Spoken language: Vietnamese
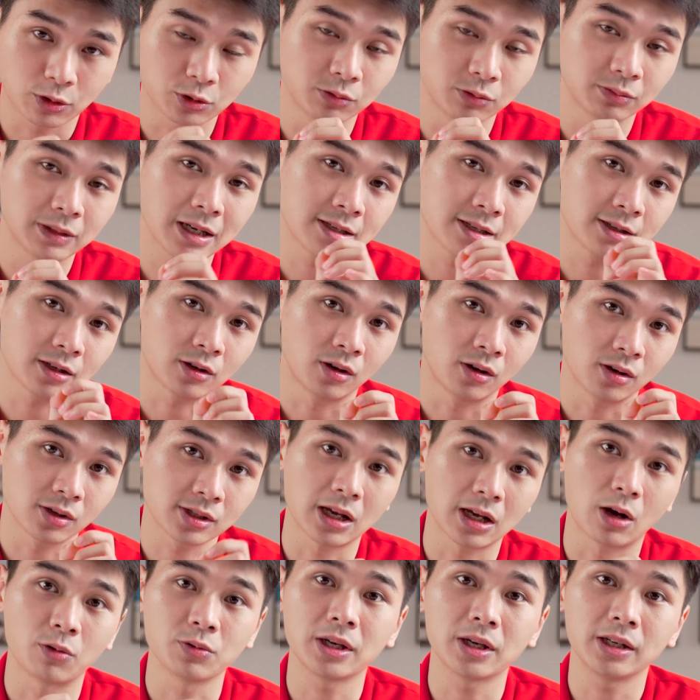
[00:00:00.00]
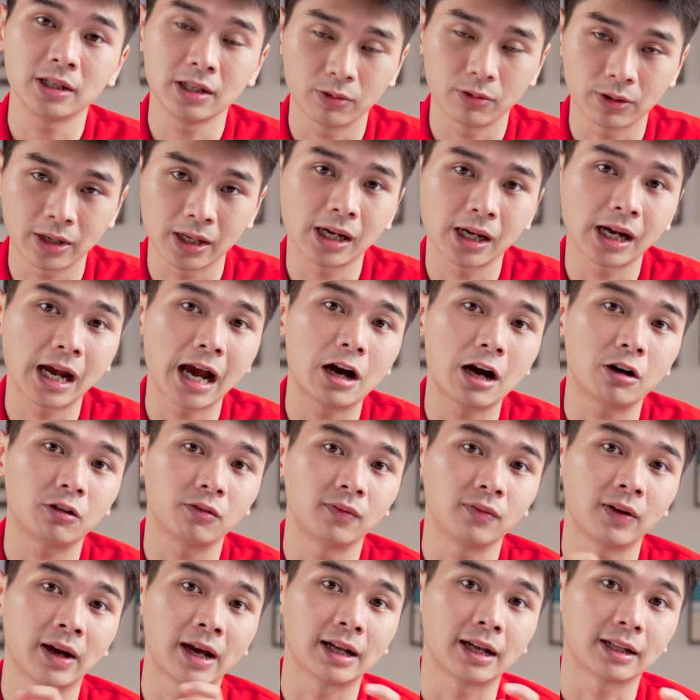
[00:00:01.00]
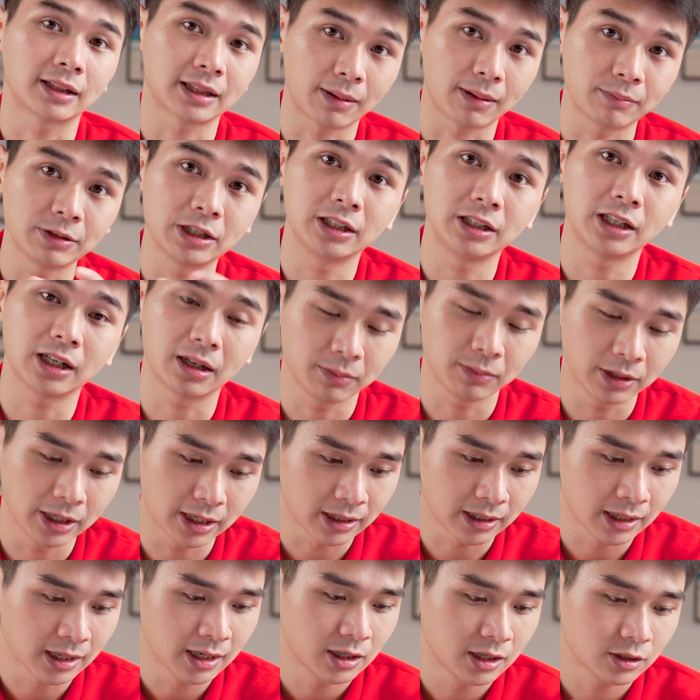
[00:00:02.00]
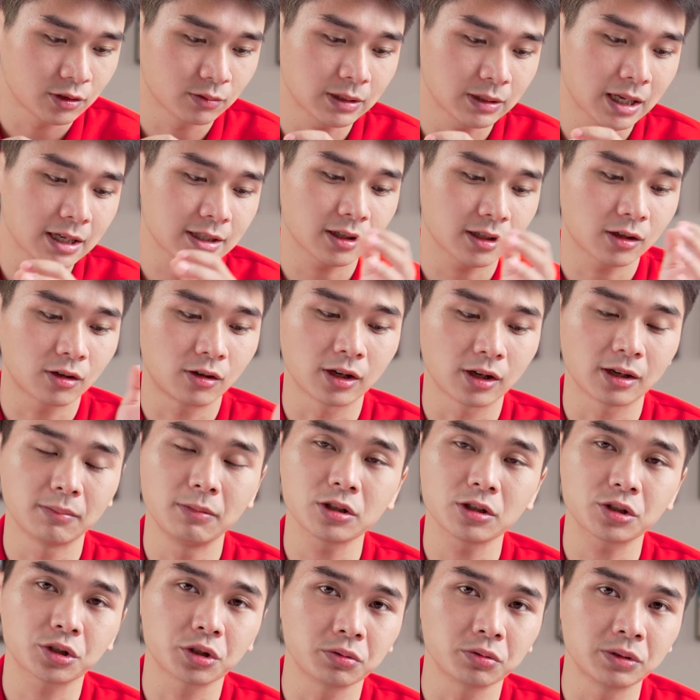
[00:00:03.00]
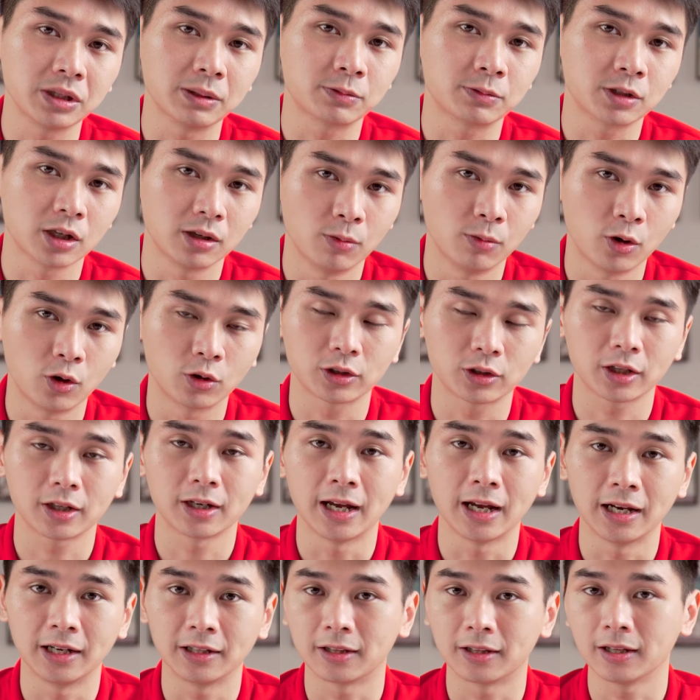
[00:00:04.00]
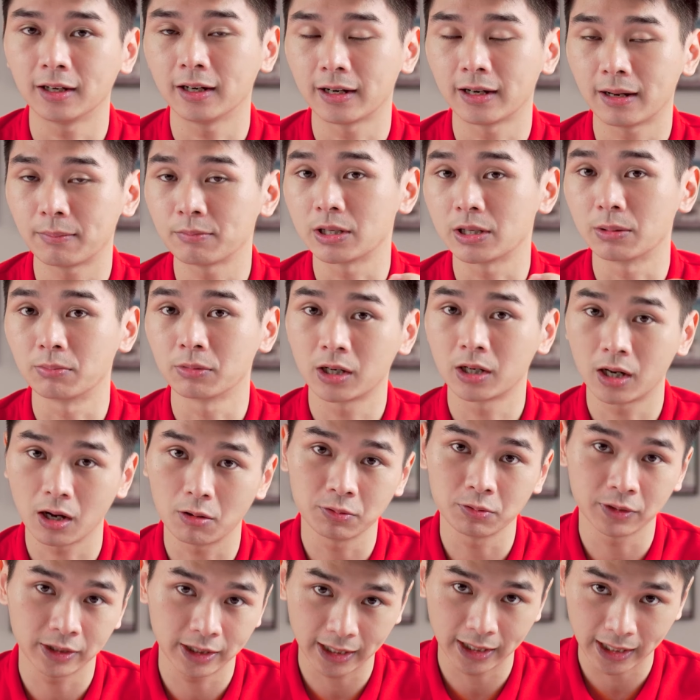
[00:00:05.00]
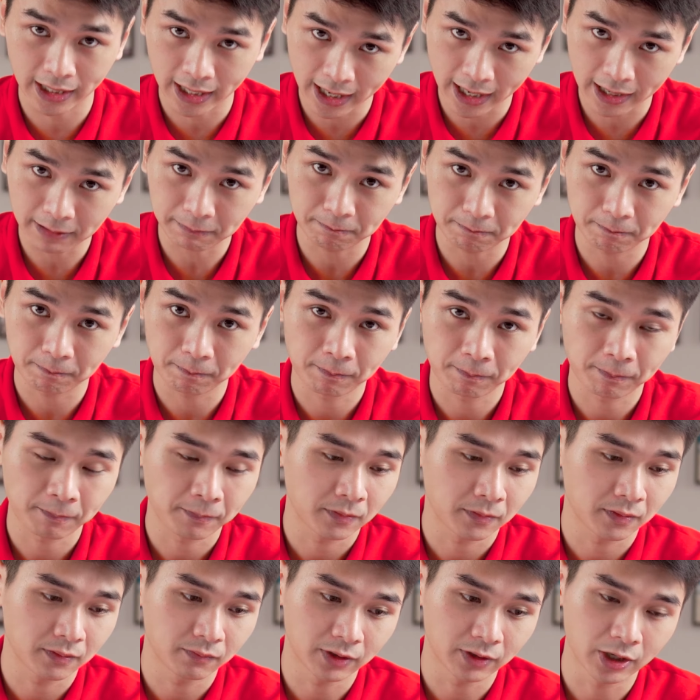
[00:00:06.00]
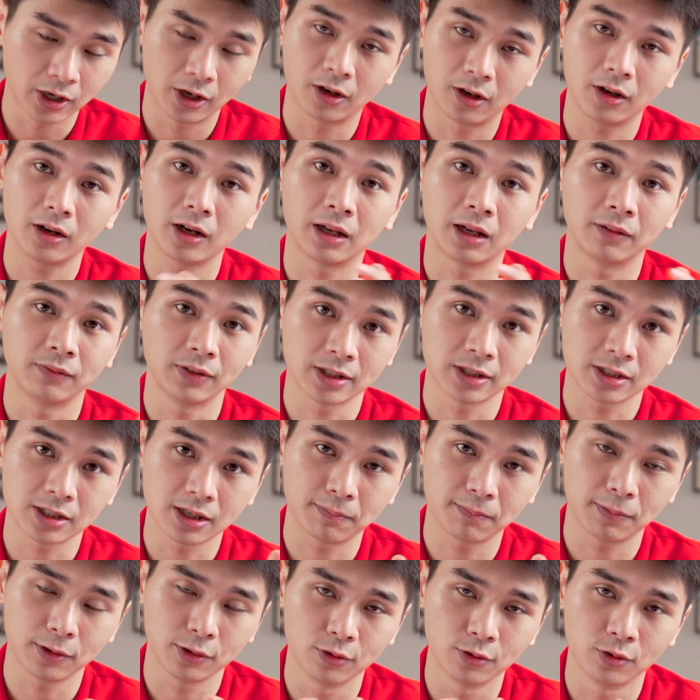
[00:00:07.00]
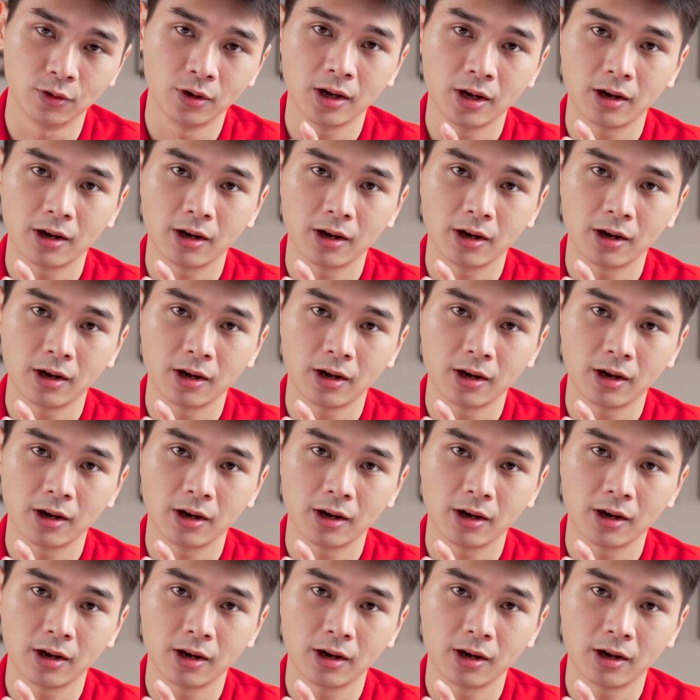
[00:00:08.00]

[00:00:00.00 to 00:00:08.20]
đó chúng ta sẽ có 6 nhân hiệu năng cao và 8 nhân tiết kiệm điện Chúng ta sẽ có cái mức xung nhịp turbo có thể đẩy lên tới là 5.0 GHz và đó là với CPU.